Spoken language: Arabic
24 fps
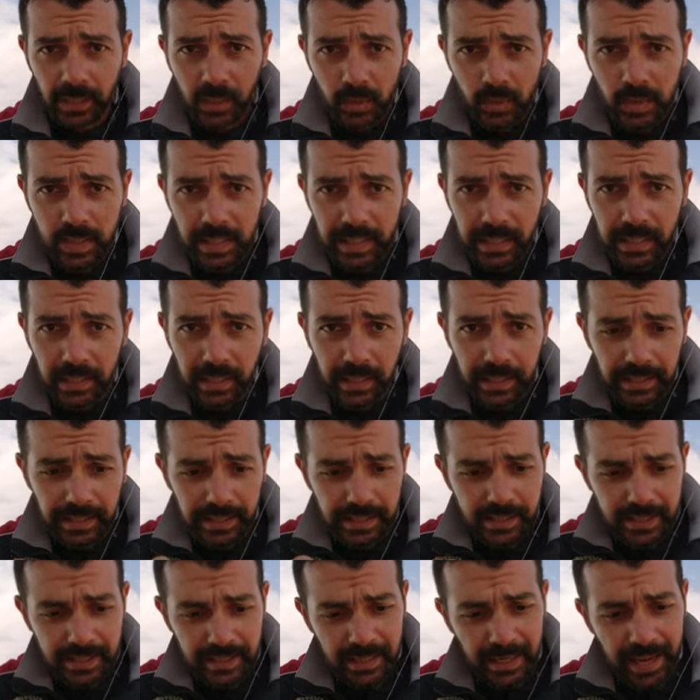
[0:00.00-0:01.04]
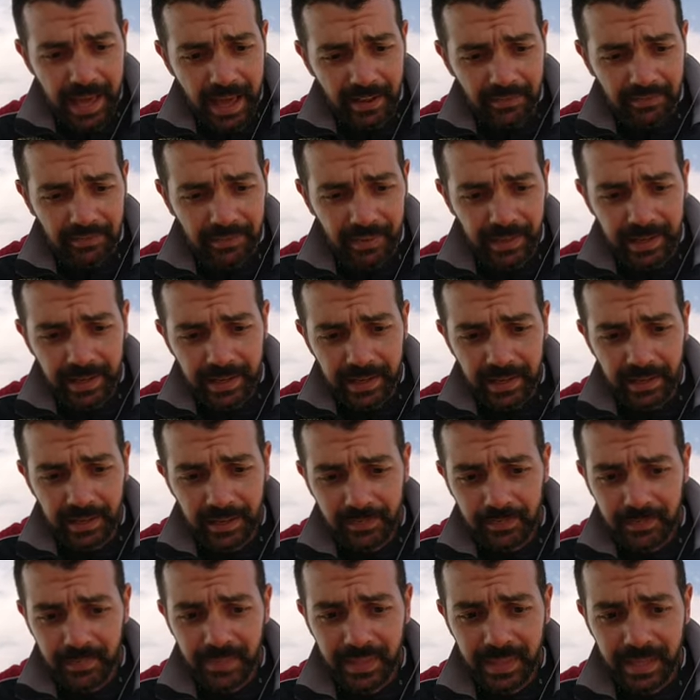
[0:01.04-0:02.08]
يوصل لغايه الحفه هنا
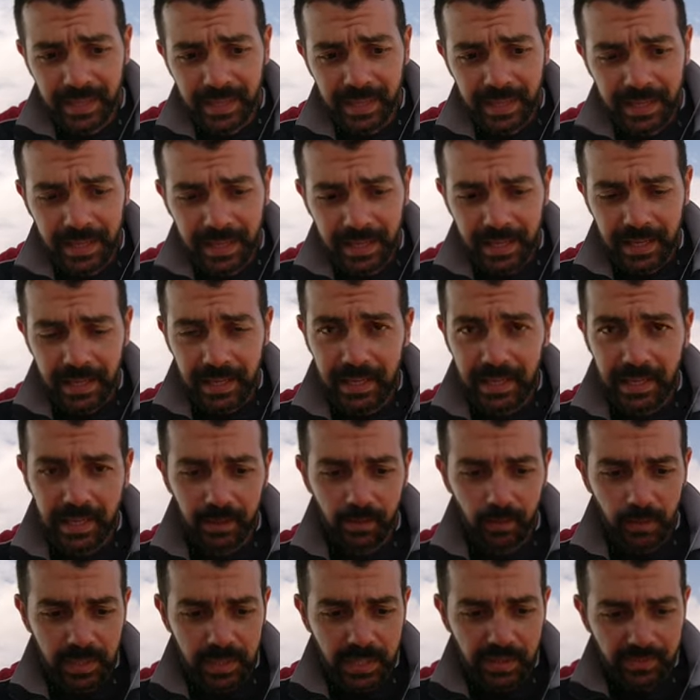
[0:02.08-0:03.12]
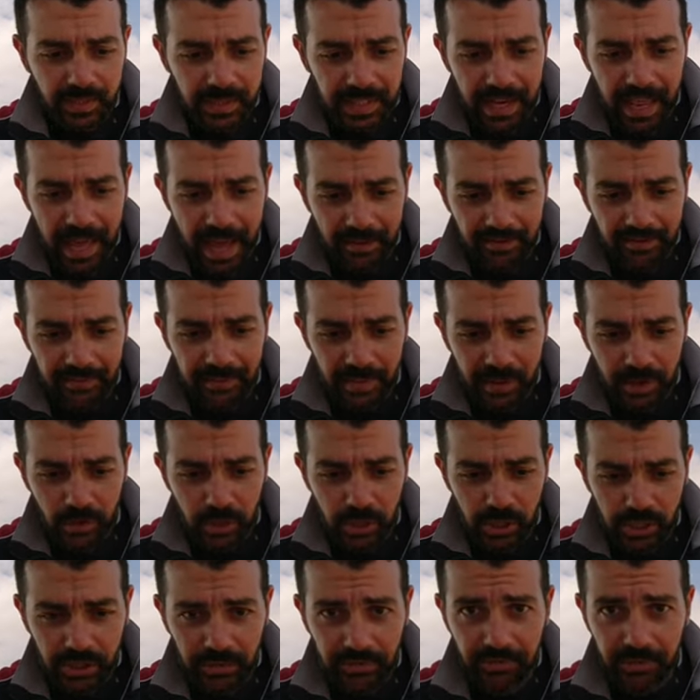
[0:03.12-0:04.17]
وظيفه الحفه
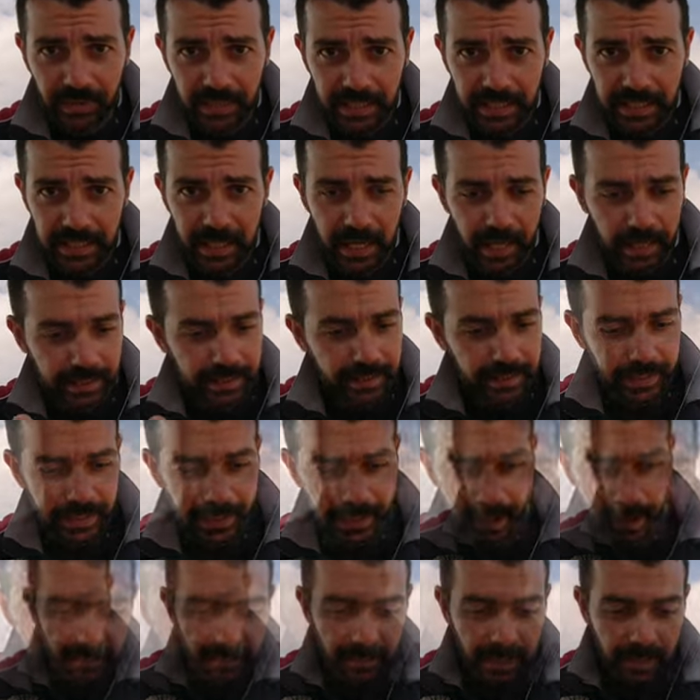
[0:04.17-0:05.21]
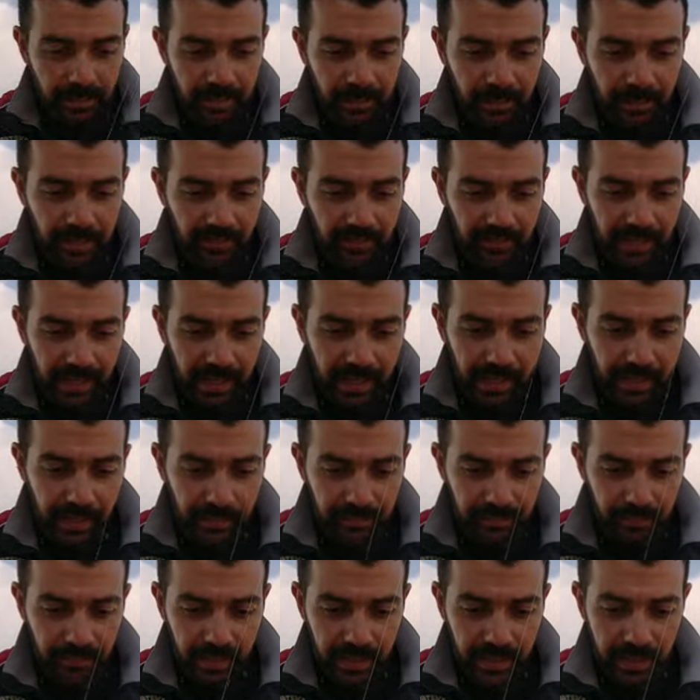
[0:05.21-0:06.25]
او الشفه دي انت لما
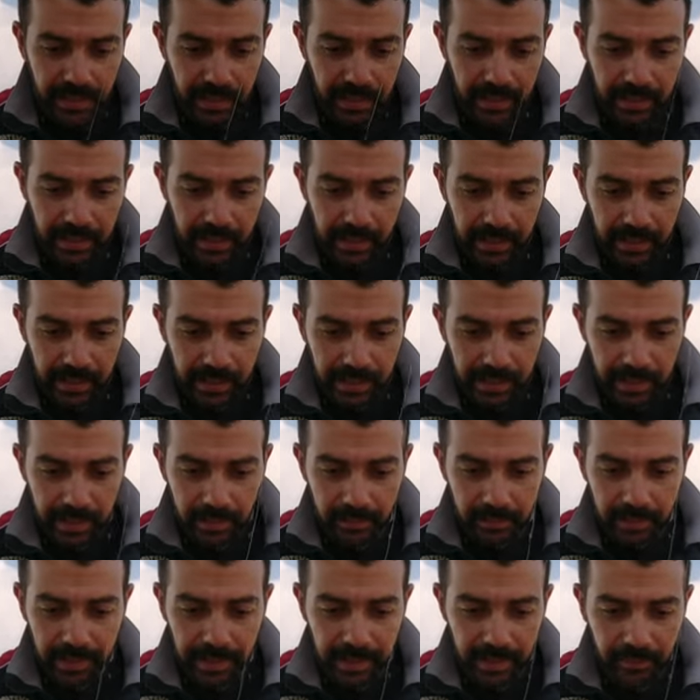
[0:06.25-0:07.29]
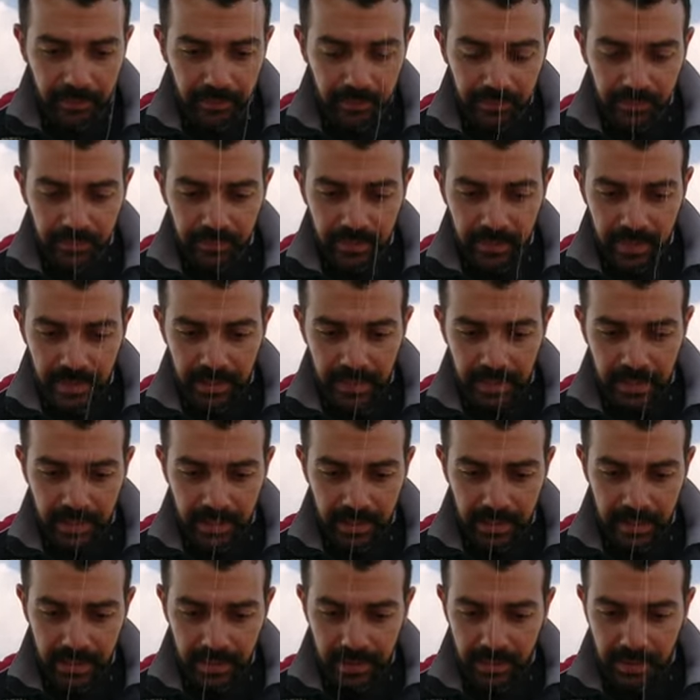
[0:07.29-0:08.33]
بتفتح البل
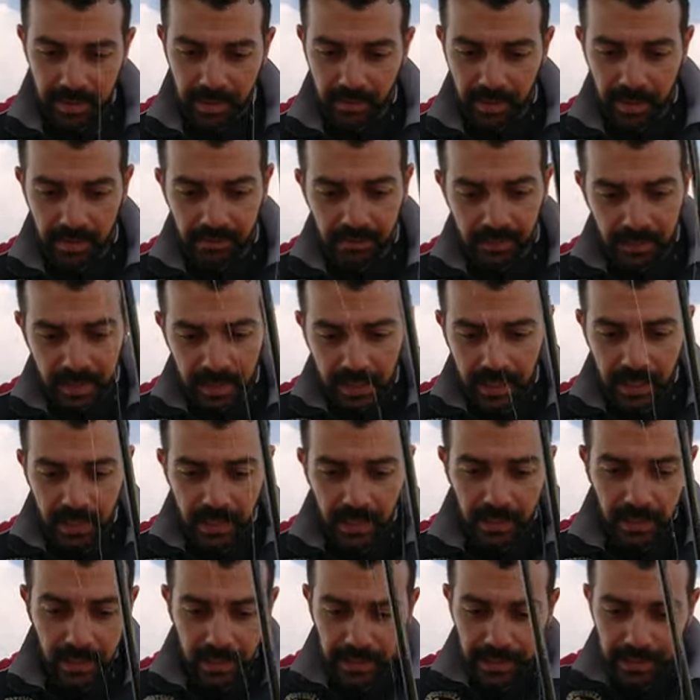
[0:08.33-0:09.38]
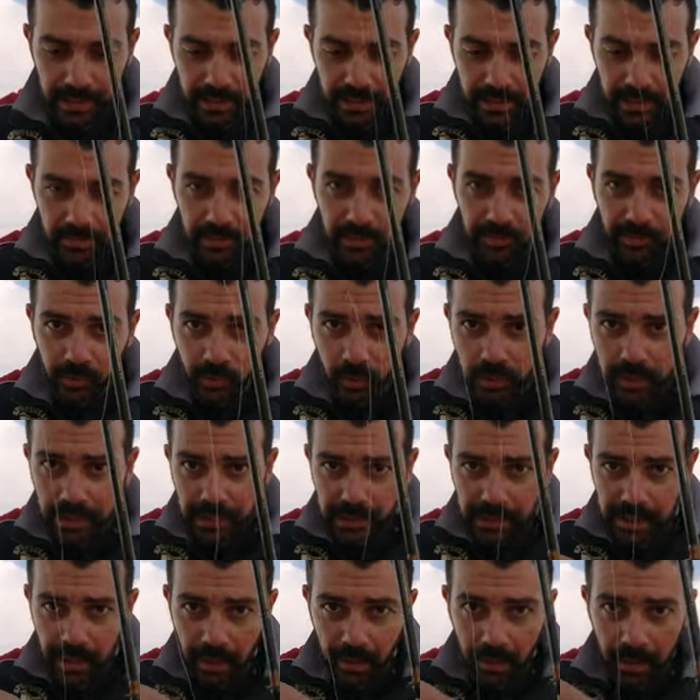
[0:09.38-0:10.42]
تمام الخيط المفروض
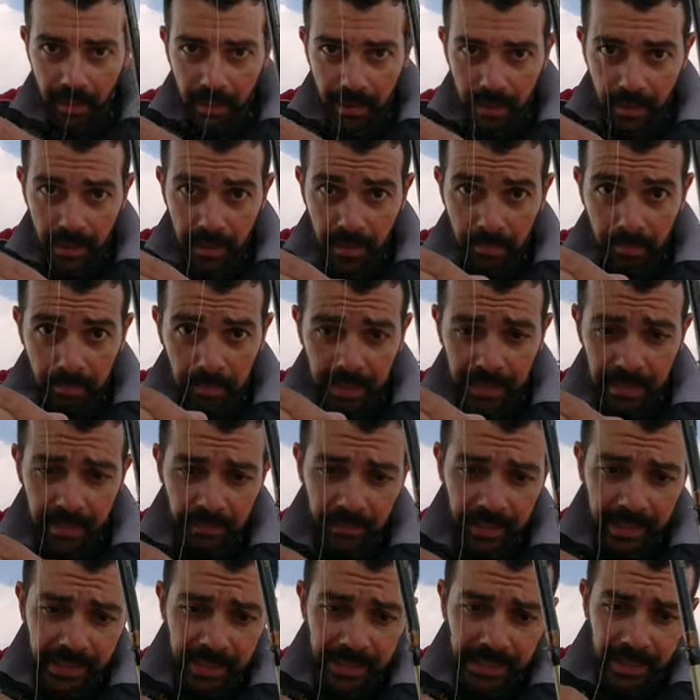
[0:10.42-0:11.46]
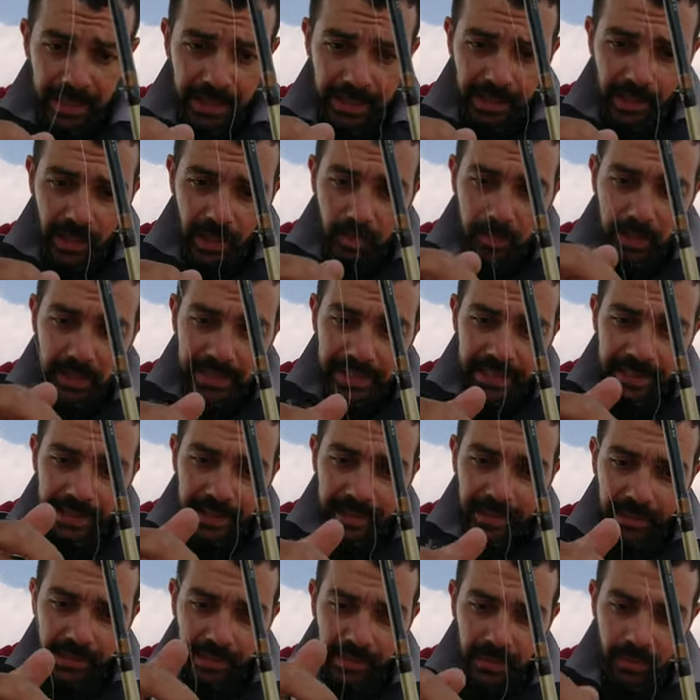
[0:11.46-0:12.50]
يطلع من الماكينه يخبط
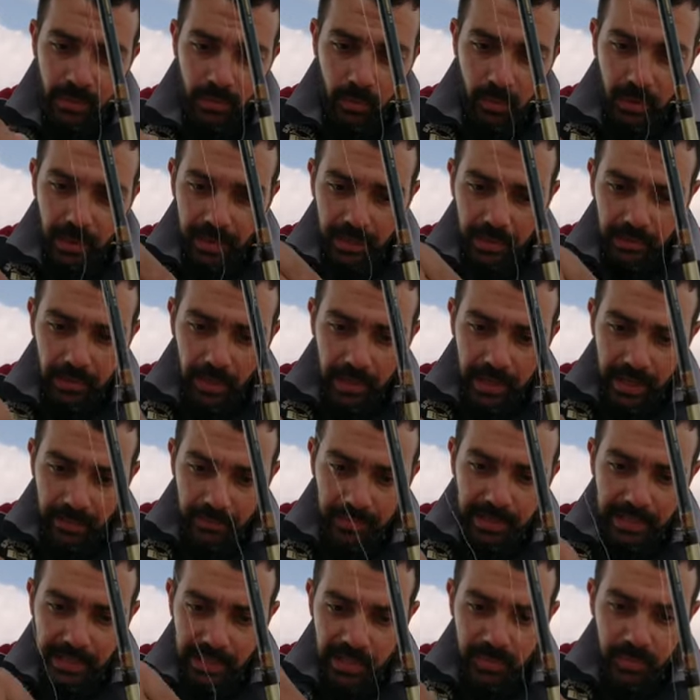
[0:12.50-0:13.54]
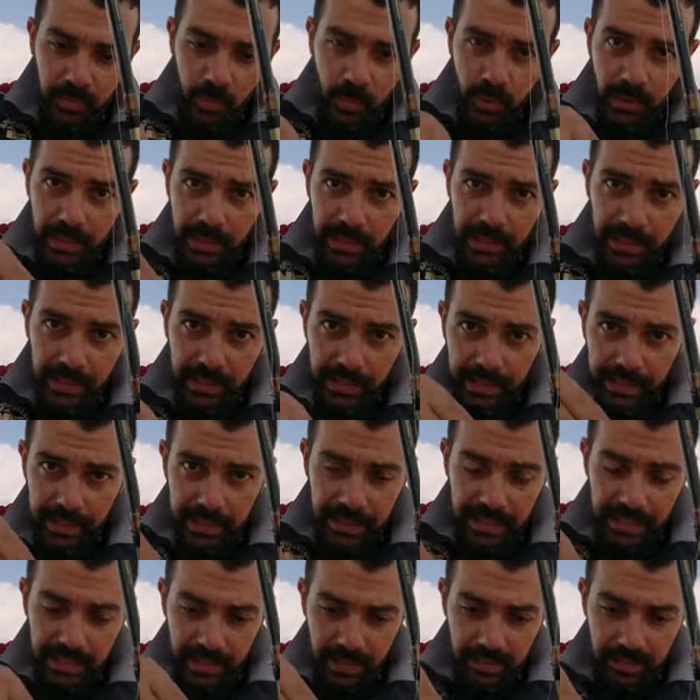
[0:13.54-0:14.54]
هنا هو طالع من السبول اللي هي